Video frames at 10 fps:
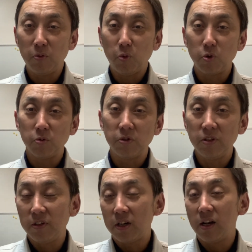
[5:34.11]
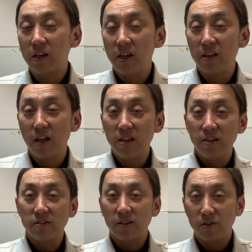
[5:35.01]
て僕も全然関係ない
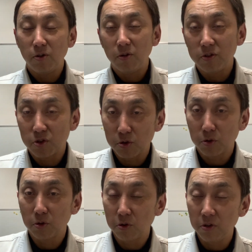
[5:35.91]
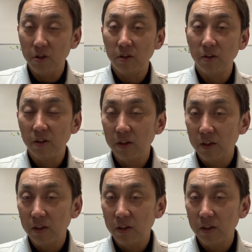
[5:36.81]
ですけど一応党員